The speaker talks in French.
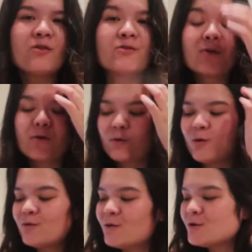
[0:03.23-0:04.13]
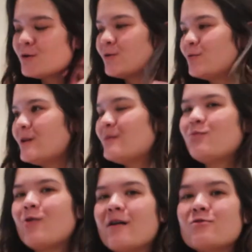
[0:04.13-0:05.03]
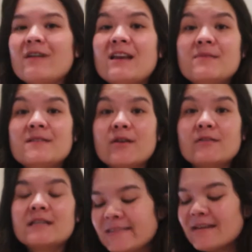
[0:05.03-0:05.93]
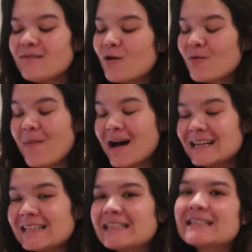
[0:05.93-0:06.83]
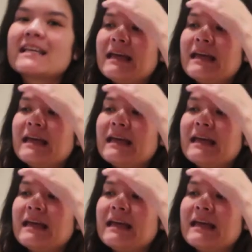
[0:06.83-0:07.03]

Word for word: On se retrouve aujourd'hui pour un nouvel épisode des Vlogmas.